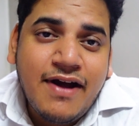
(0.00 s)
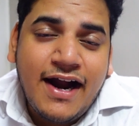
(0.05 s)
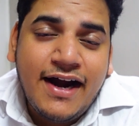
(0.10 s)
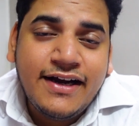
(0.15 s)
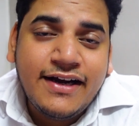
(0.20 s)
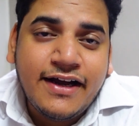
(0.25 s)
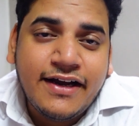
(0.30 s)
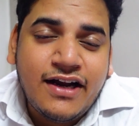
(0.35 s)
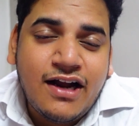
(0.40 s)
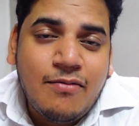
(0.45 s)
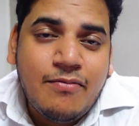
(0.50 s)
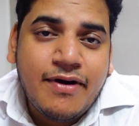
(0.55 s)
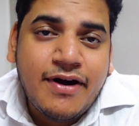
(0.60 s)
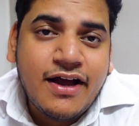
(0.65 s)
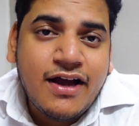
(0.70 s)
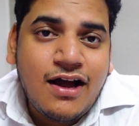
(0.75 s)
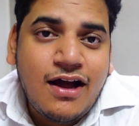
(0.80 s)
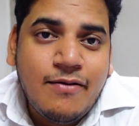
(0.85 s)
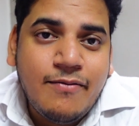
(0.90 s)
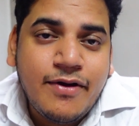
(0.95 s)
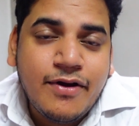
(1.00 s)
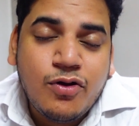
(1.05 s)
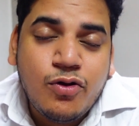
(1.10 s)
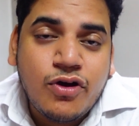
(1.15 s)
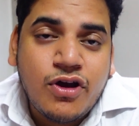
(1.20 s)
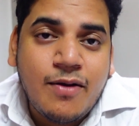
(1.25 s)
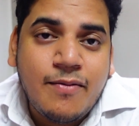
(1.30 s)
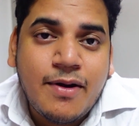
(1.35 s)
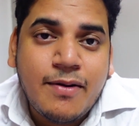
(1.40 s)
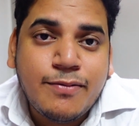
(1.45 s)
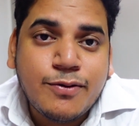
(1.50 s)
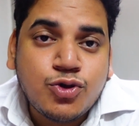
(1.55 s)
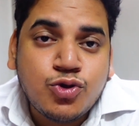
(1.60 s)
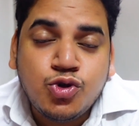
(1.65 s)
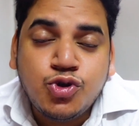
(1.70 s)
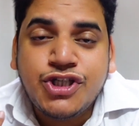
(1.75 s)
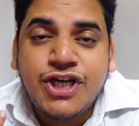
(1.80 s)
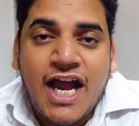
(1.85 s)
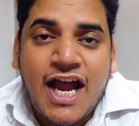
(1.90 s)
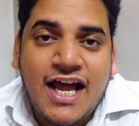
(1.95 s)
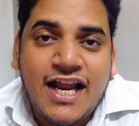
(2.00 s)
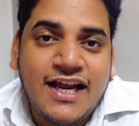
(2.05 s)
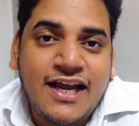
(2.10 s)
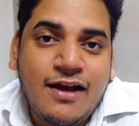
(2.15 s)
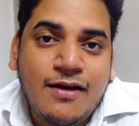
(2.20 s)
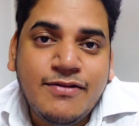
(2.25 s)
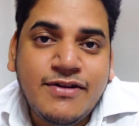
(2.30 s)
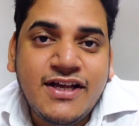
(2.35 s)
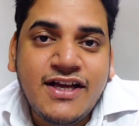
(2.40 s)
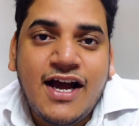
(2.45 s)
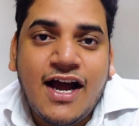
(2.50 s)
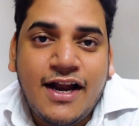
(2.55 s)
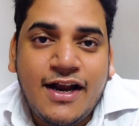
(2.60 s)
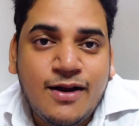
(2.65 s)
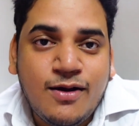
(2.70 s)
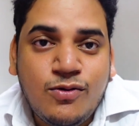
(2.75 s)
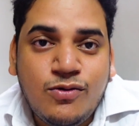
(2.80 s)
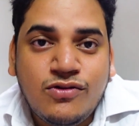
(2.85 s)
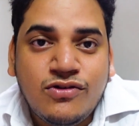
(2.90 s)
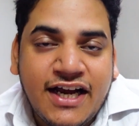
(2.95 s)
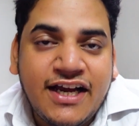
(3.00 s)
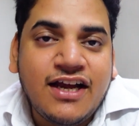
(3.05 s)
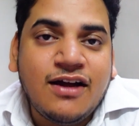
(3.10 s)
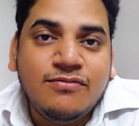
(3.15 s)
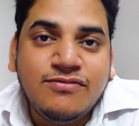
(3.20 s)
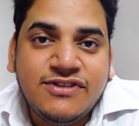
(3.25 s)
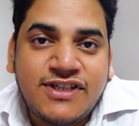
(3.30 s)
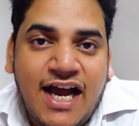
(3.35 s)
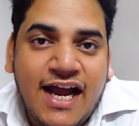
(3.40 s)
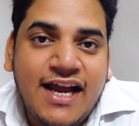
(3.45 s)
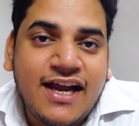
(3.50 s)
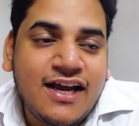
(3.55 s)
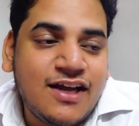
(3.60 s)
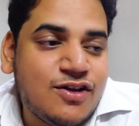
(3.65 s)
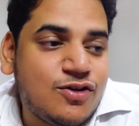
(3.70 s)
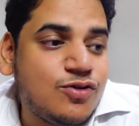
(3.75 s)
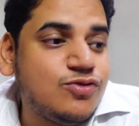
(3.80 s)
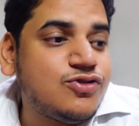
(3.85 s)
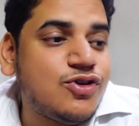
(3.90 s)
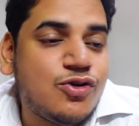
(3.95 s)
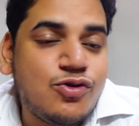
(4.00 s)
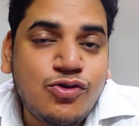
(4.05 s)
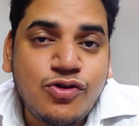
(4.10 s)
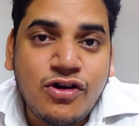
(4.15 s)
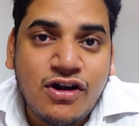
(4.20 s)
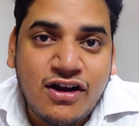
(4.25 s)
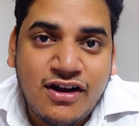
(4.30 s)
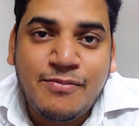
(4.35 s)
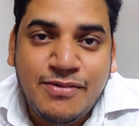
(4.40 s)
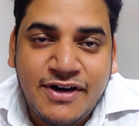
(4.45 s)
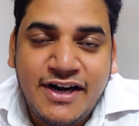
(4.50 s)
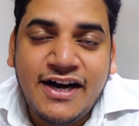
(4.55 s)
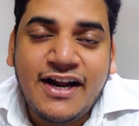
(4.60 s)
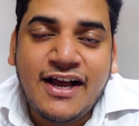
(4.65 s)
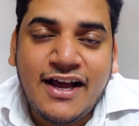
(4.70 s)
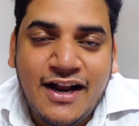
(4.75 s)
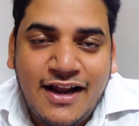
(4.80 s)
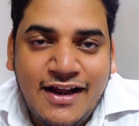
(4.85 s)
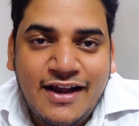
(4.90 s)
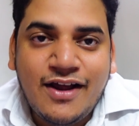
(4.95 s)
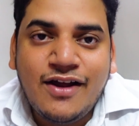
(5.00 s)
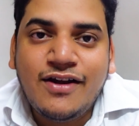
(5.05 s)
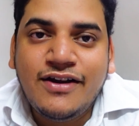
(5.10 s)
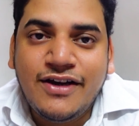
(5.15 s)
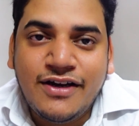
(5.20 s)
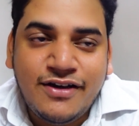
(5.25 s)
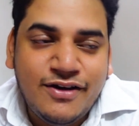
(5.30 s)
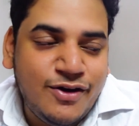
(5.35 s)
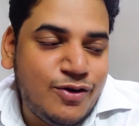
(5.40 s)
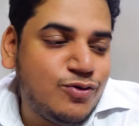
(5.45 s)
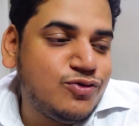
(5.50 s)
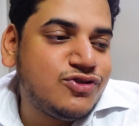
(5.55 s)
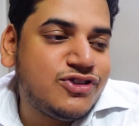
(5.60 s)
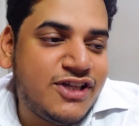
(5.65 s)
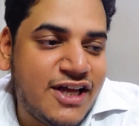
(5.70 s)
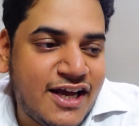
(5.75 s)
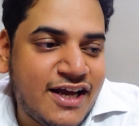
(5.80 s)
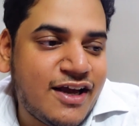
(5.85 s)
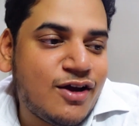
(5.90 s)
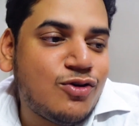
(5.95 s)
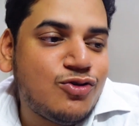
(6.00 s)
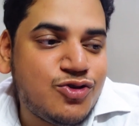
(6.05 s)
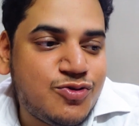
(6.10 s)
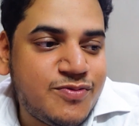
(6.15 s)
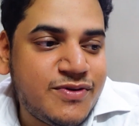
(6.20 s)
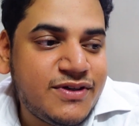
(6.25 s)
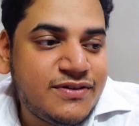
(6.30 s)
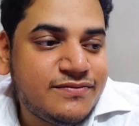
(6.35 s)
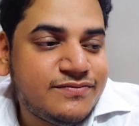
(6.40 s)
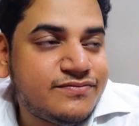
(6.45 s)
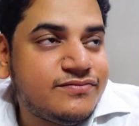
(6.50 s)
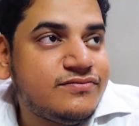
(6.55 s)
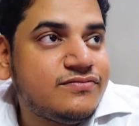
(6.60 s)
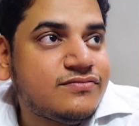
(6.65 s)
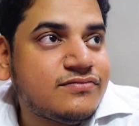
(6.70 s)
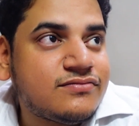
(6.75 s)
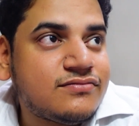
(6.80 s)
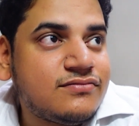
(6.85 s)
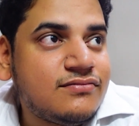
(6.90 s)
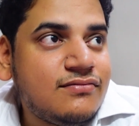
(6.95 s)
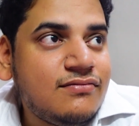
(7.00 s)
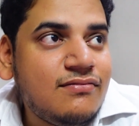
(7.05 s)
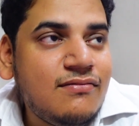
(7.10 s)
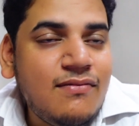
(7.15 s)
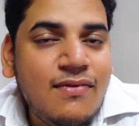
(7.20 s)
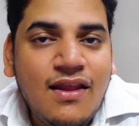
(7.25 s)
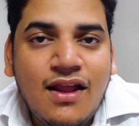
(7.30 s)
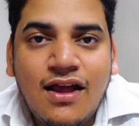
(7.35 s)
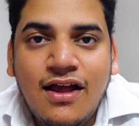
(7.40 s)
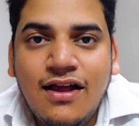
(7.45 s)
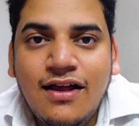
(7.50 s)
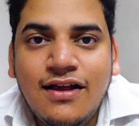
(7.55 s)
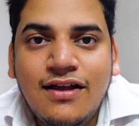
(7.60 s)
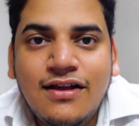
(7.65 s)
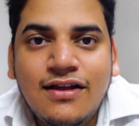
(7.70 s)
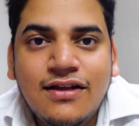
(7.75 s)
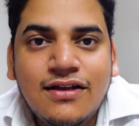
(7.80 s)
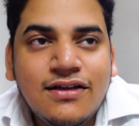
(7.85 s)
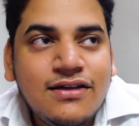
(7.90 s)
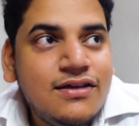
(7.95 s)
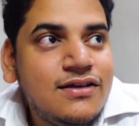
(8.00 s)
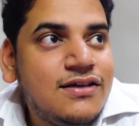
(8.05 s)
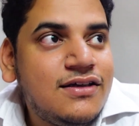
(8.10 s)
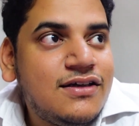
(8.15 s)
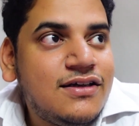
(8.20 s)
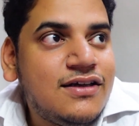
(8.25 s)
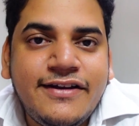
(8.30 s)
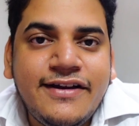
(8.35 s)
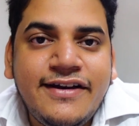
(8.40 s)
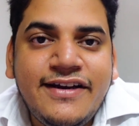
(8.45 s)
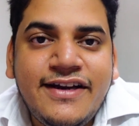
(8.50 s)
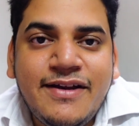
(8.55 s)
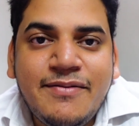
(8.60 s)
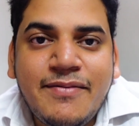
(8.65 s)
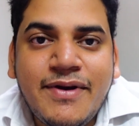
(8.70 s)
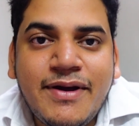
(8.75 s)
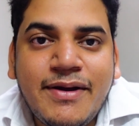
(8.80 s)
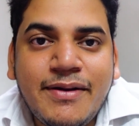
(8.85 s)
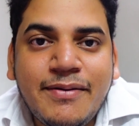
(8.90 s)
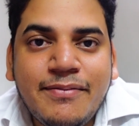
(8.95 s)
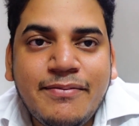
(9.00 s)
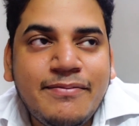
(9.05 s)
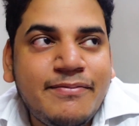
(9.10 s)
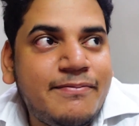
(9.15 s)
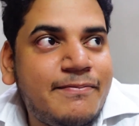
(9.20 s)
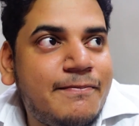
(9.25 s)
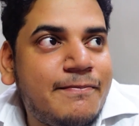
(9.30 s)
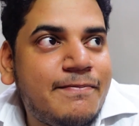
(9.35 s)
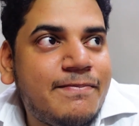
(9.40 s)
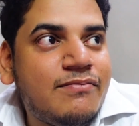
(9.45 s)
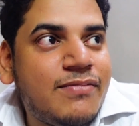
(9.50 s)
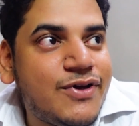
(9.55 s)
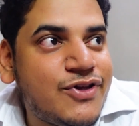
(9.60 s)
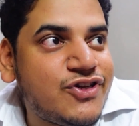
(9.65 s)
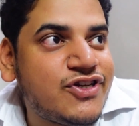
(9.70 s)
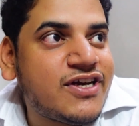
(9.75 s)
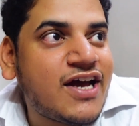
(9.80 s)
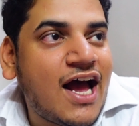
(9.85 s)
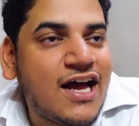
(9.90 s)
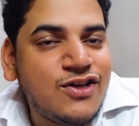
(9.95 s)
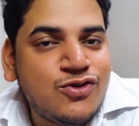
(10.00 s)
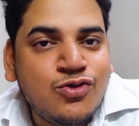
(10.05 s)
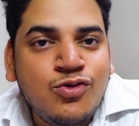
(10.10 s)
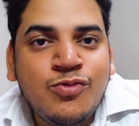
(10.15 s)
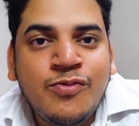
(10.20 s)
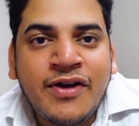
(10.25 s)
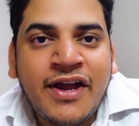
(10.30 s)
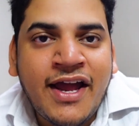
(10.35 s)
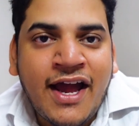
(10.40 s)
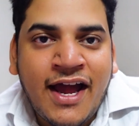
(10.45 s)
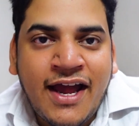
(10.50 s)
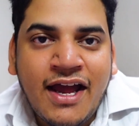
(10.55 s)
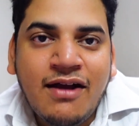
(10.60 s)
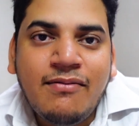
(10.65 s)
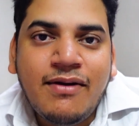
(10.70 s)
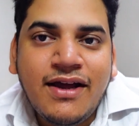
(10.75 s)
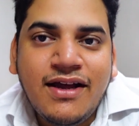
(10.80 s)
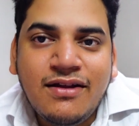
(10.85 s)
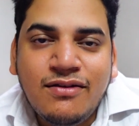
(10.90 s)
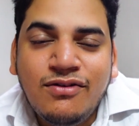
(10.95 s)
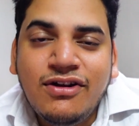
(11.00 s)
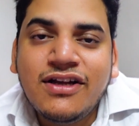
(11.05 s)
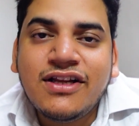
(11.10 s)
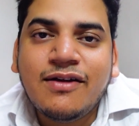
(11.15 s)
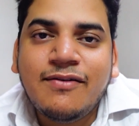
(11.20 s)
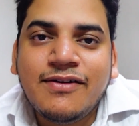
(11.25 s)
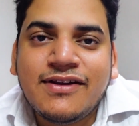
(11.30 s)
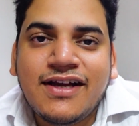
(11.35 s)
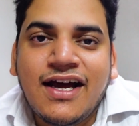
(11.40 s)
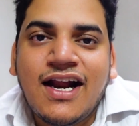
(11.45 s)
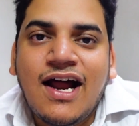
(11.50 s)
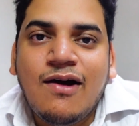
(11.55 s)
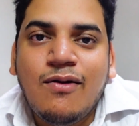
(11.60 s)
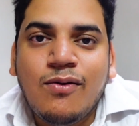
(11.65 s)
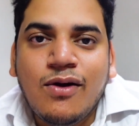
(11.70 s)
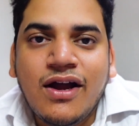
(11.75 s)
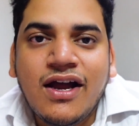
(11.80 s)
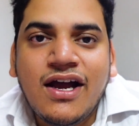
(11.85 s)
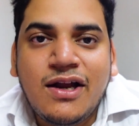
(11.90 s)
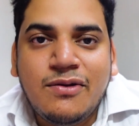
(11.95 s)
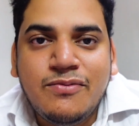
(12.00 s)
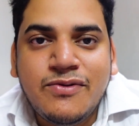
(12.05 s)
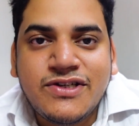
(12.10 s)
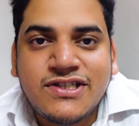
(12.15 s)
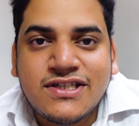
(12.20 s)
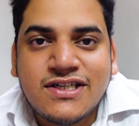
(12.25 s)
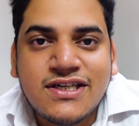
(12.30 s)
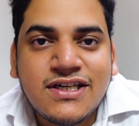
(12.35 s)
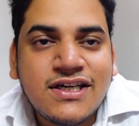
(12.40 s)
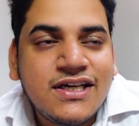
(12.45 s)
पे एंड करना पड़ेगा हमें क्योंकि हमारे पास कुछ है नहीं अभी दिखाने को कहीं हम जाएंगे तो जरूर अपडेट करेंगे न्यूज देंगे कुछ भी में कहीं जाने की जगह सजेस्ट करो दिल्ली में बच्चे आज घूम के आए भाई उनकी तबीयत खराब हो गई गर्मी से